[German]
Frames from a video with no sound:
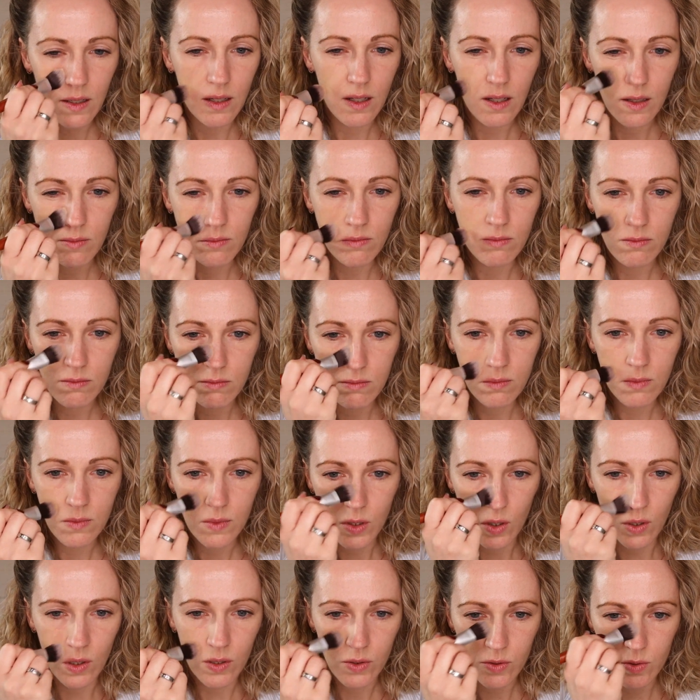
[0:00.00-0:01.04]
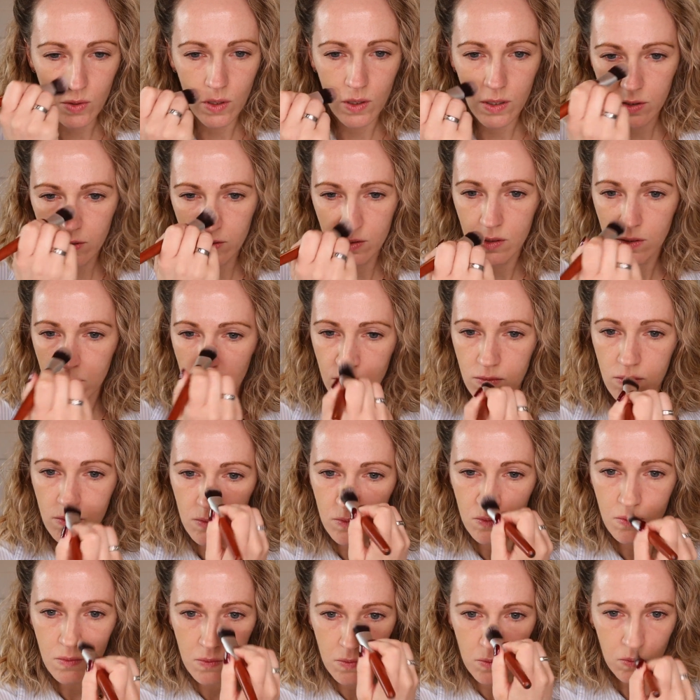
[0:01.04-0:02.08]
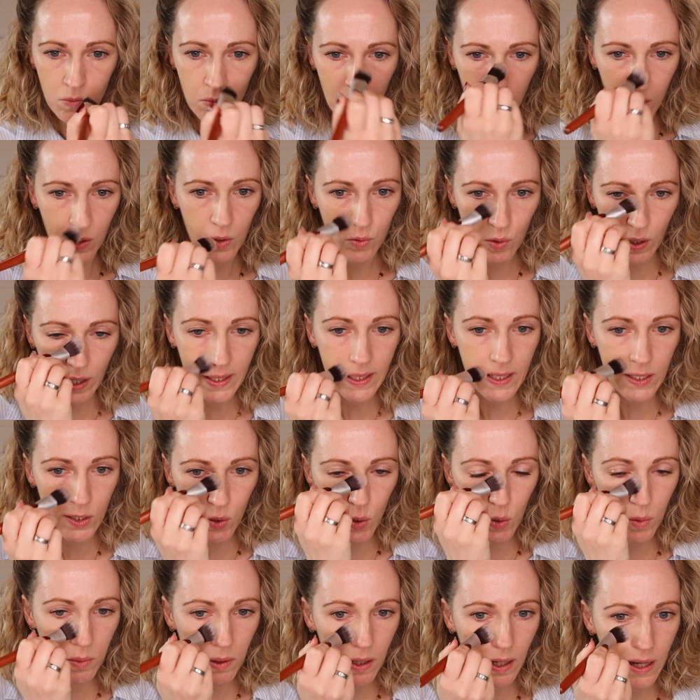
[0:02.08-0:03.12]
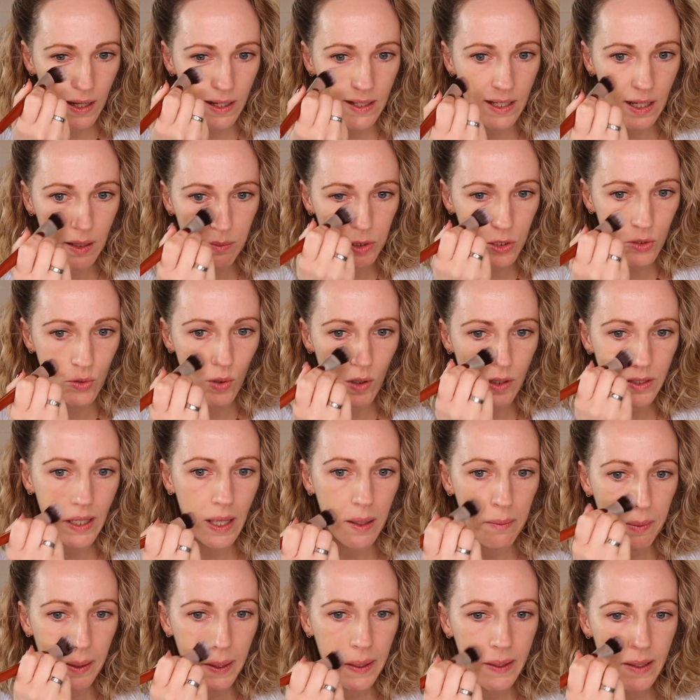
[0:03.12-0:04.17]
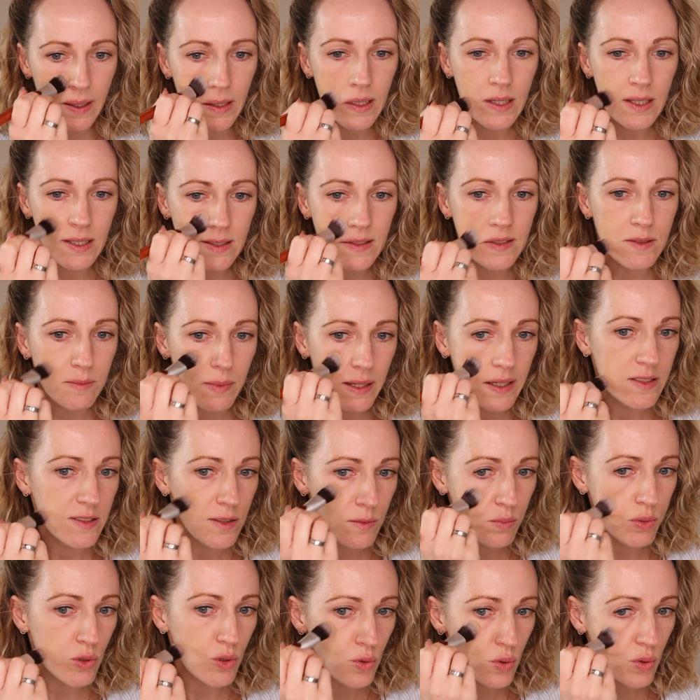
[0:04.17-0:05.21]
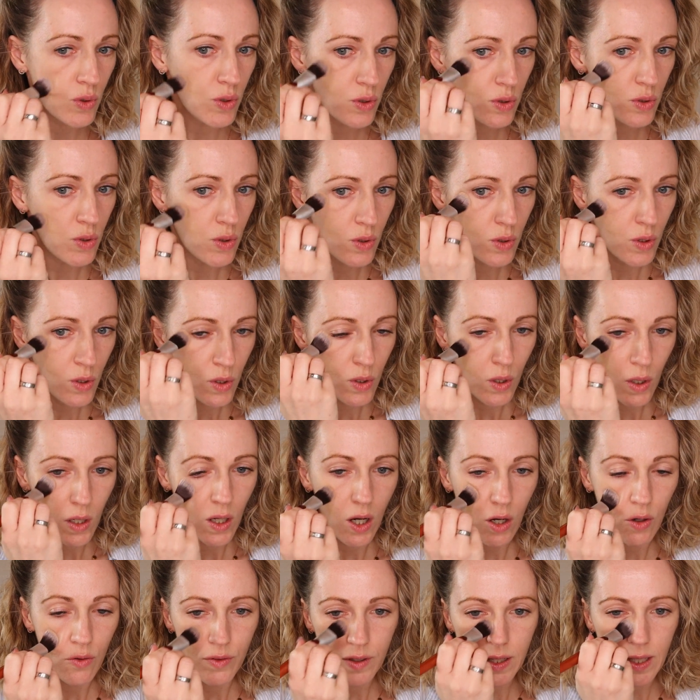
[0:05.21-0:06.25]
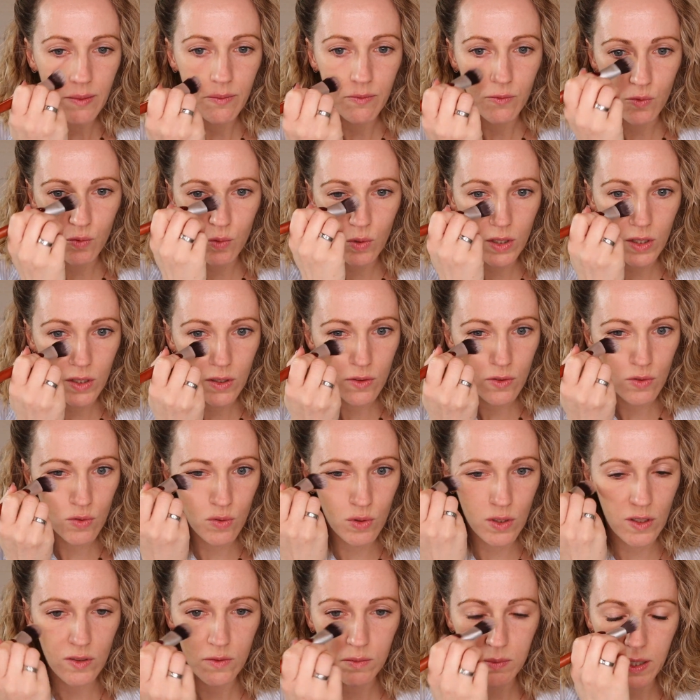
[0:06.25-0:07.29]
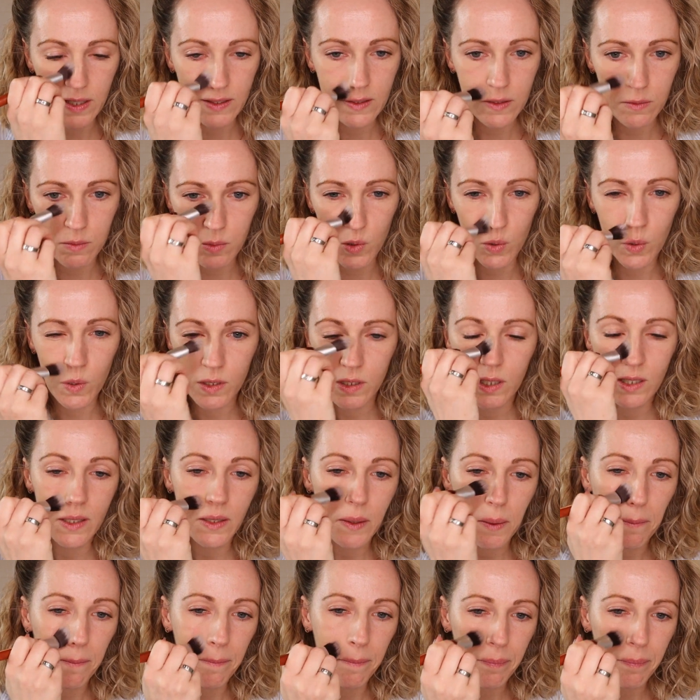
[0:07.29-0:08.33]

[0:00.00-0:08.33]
ähm, ja, dorthin, also eigentlich überall, aber dort einmal das meiste Produkt aufgeben, wo ich so das meiste benötige.